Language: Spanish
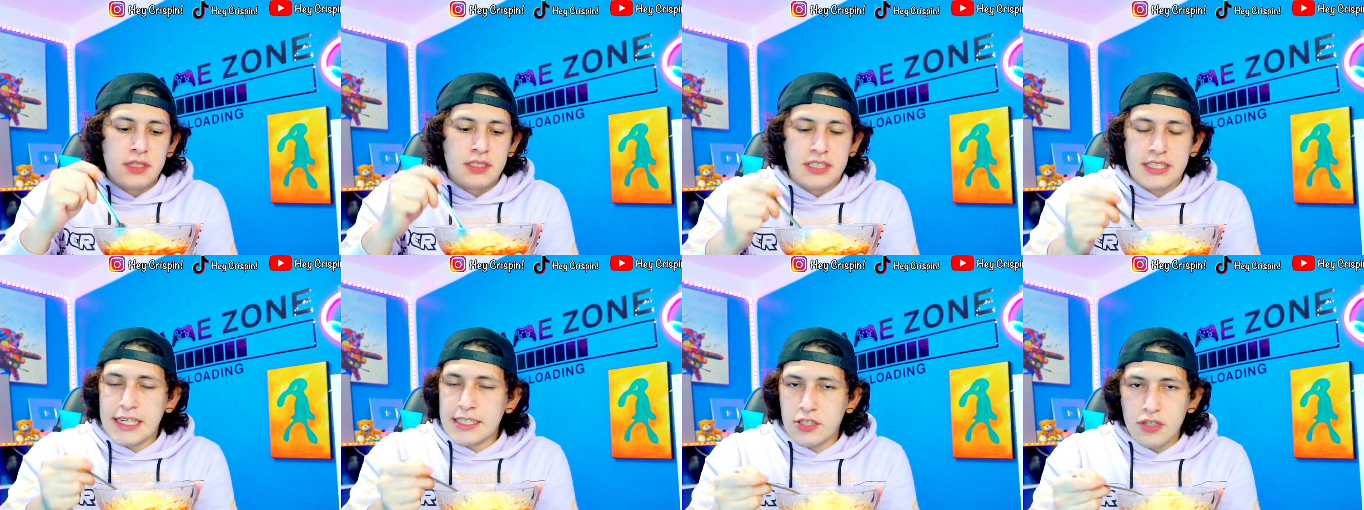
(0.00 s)

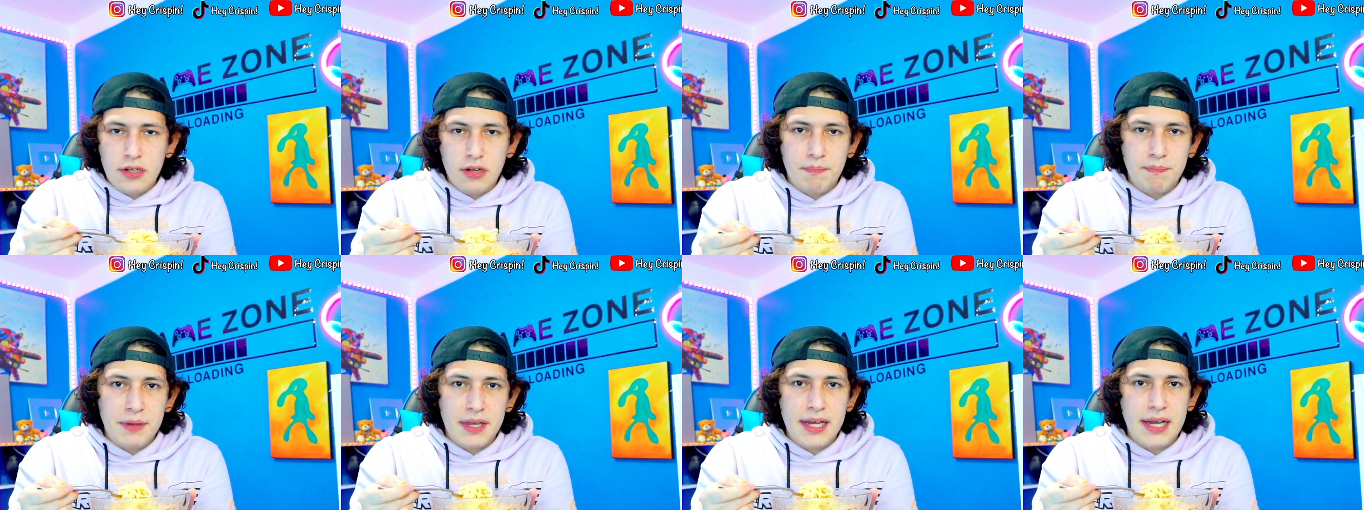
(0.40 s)
Si esto
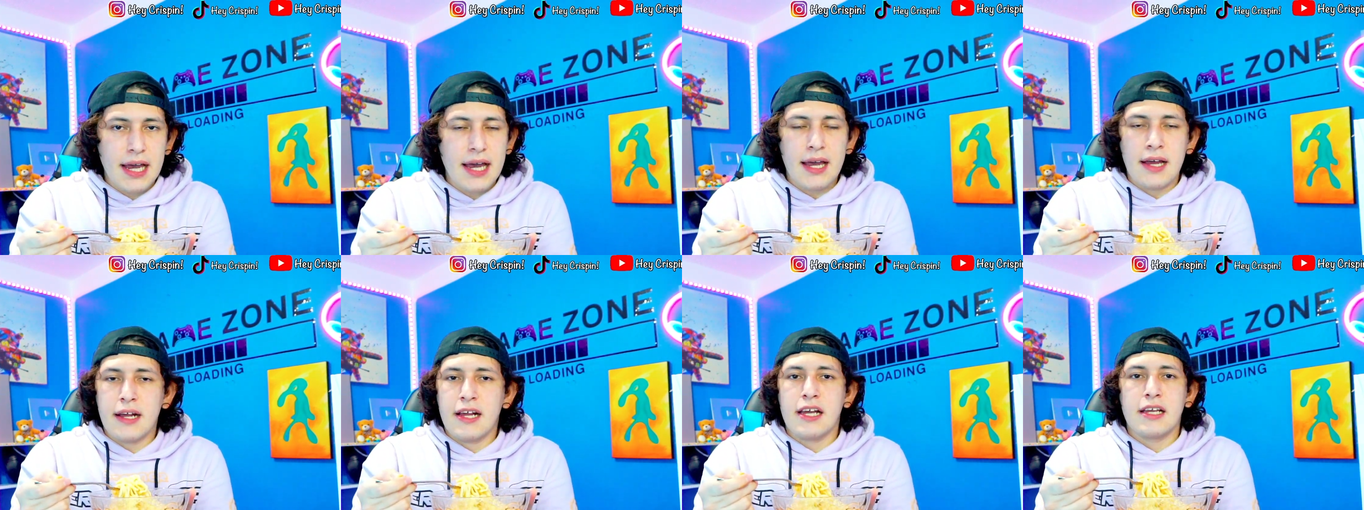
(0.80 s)
no pica,
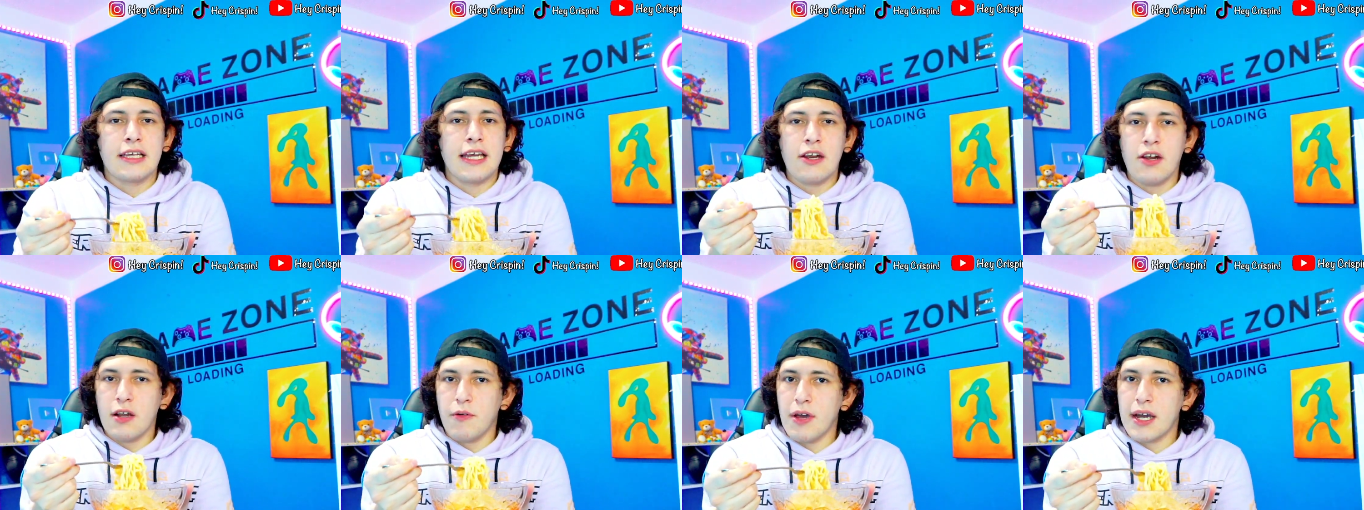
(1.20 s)
ya
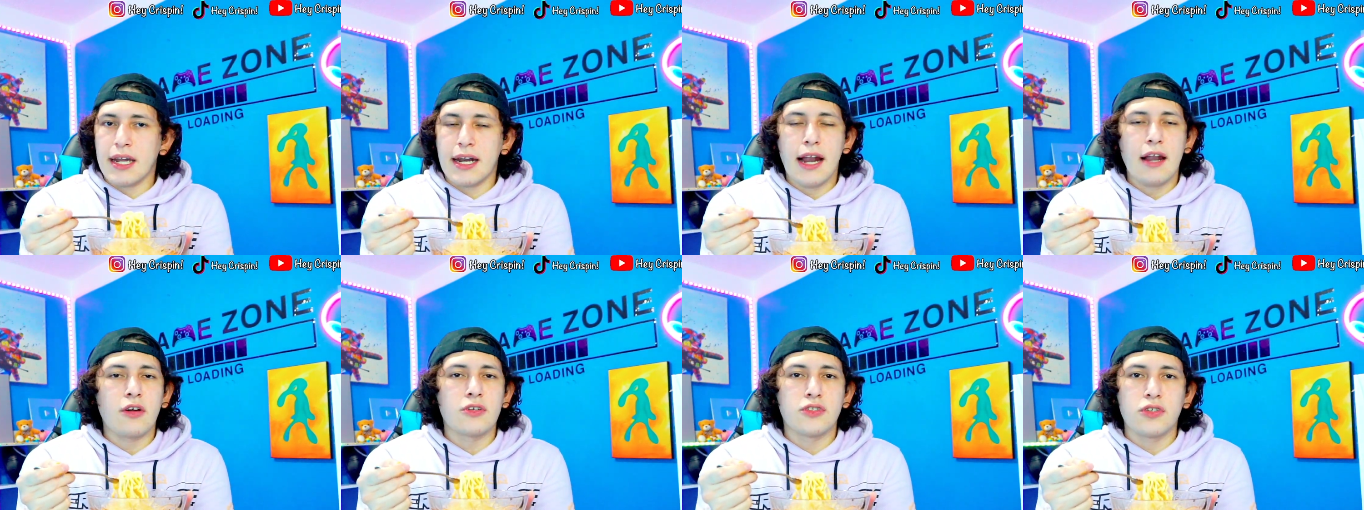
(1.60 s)
no lo voy a
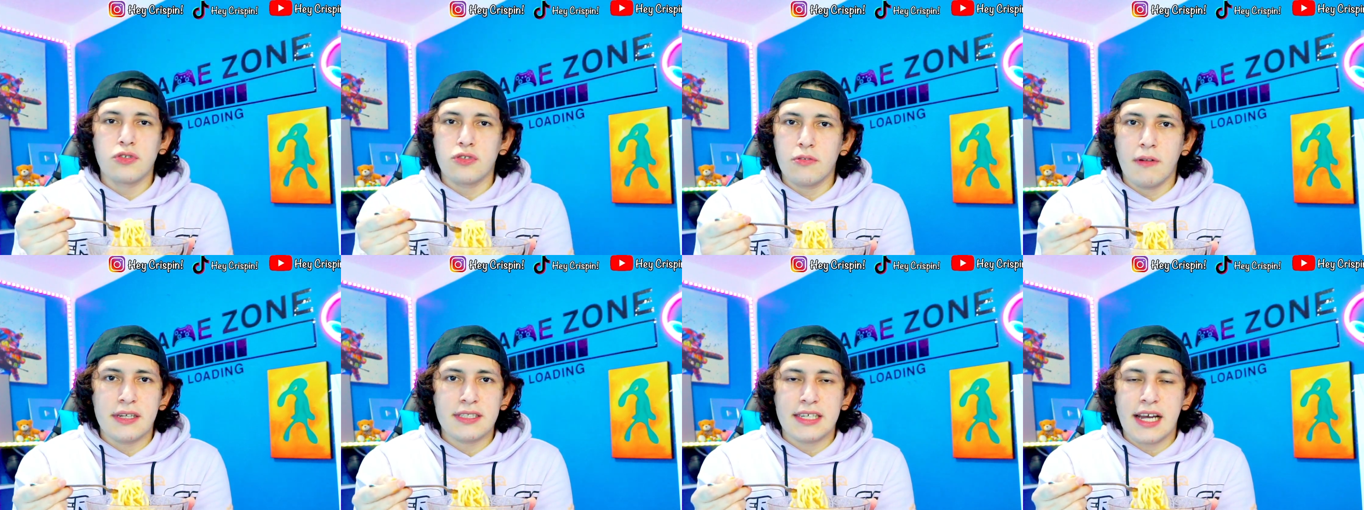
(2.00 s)
creer a los
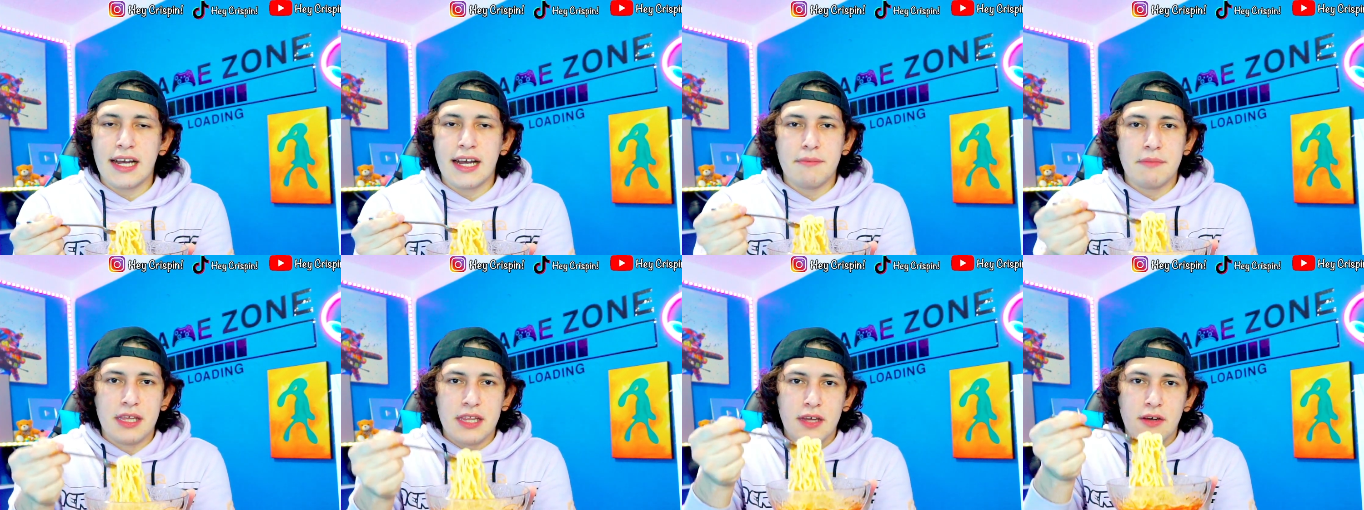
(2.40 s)
youtubers que
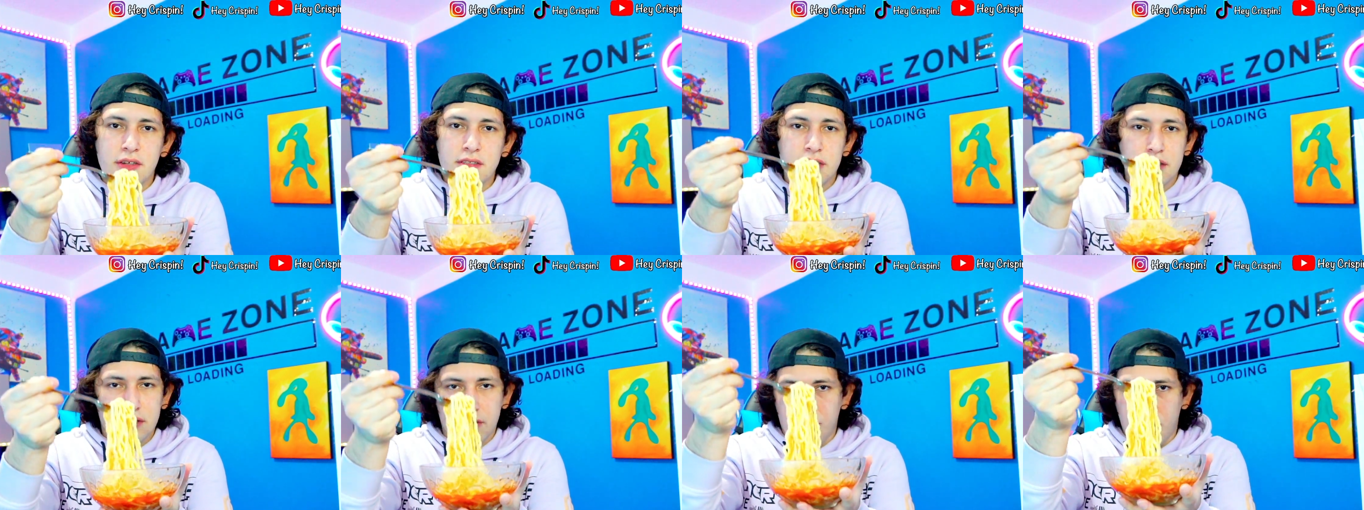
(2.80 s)
hagan videos
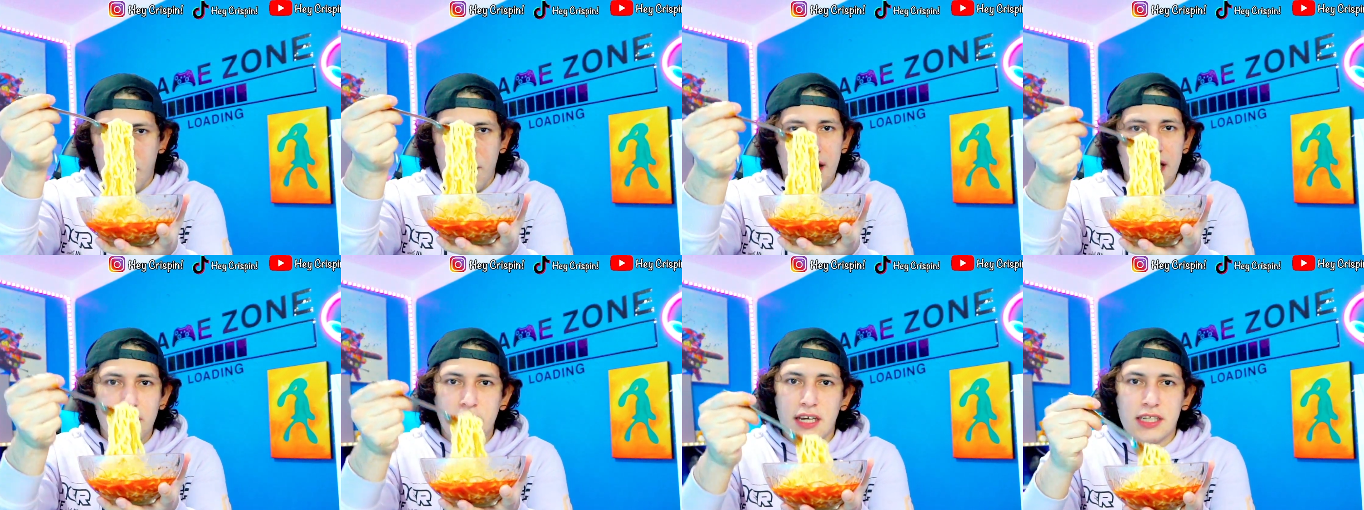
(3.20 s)

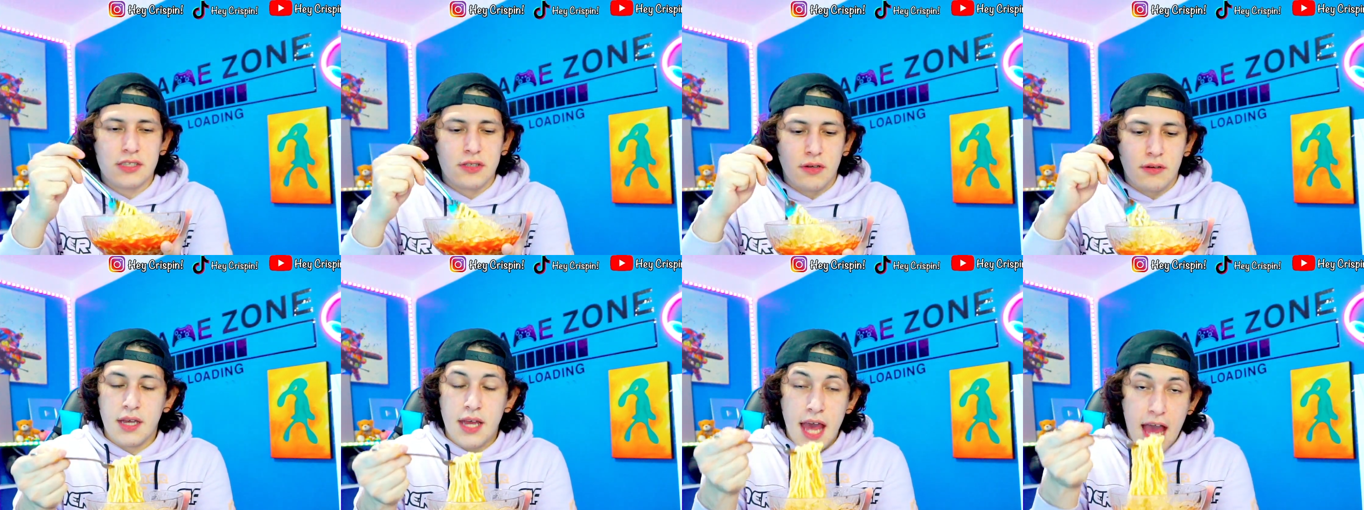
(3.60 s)
probando
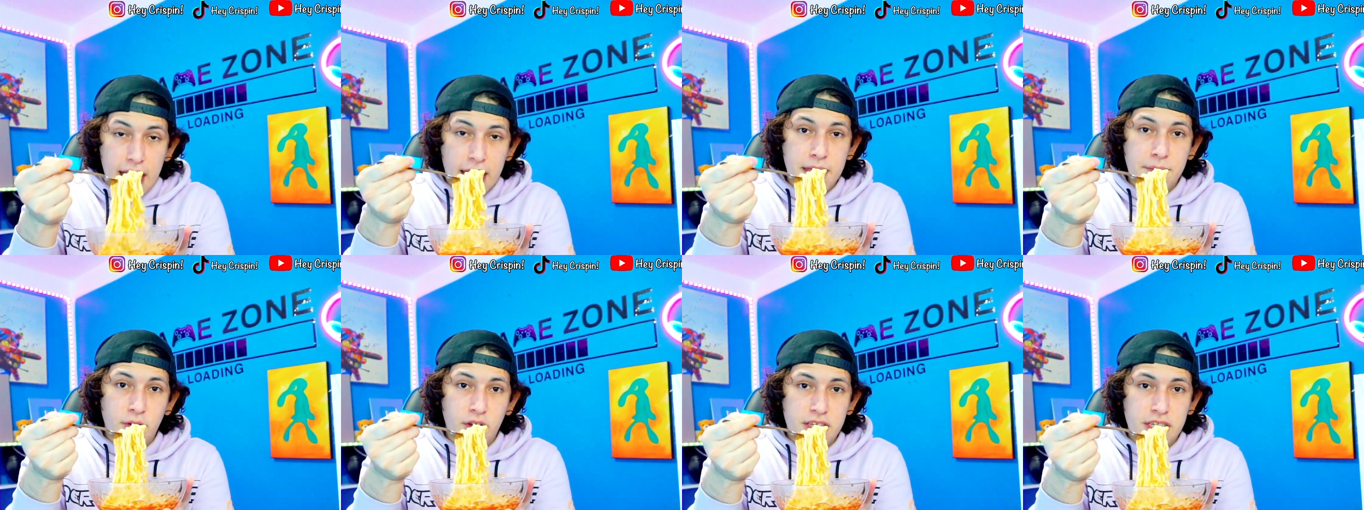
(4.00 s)
esto.
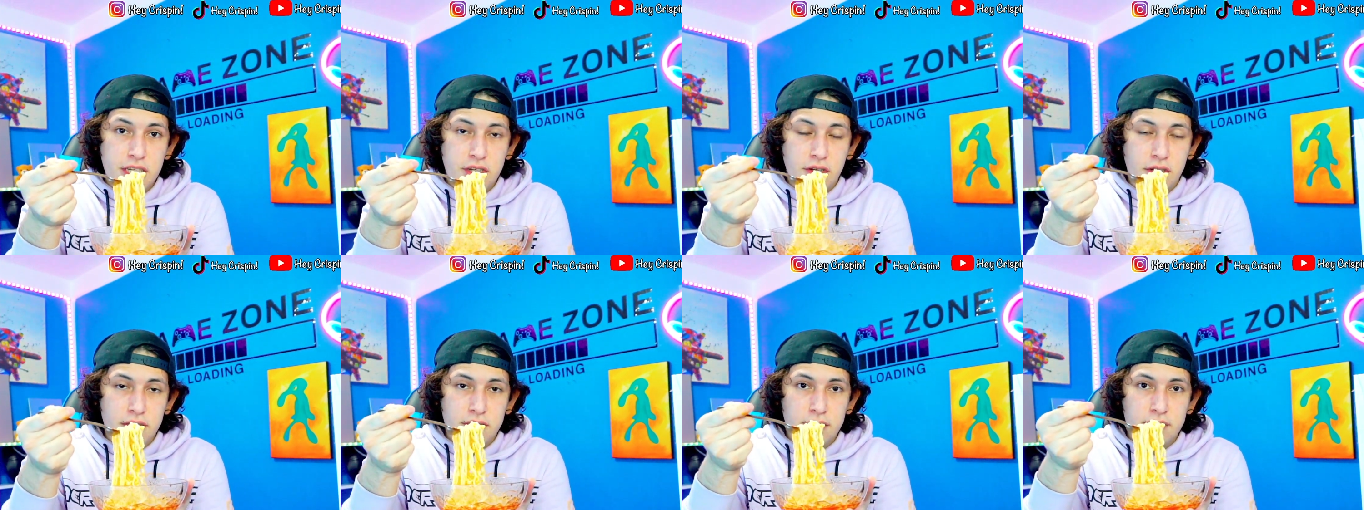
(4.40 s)
Aquí voy
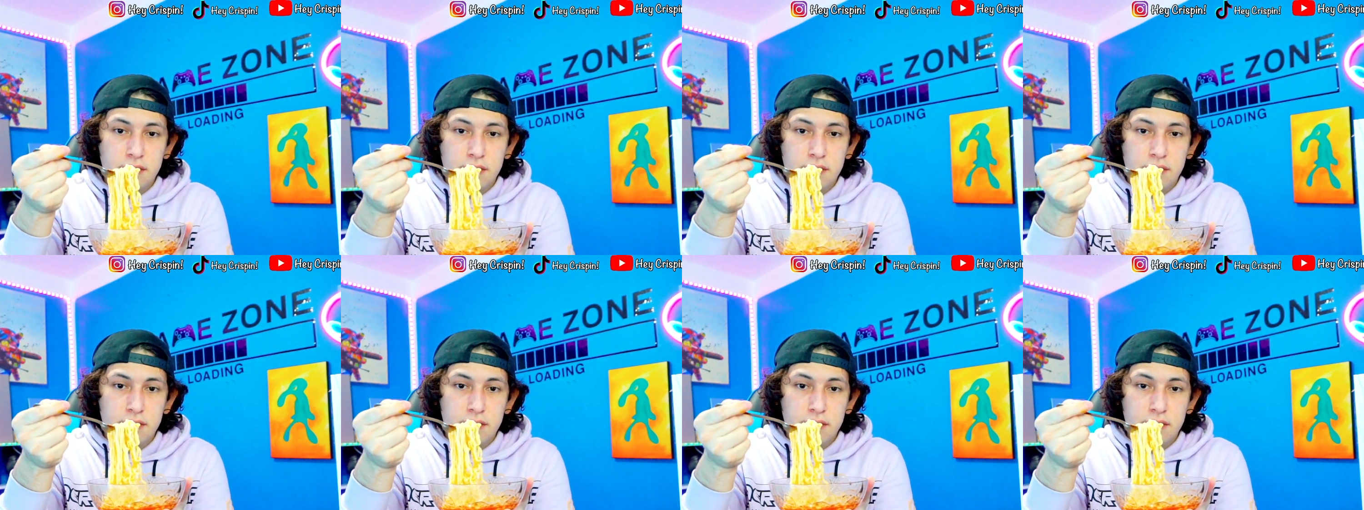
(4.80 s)
chicos.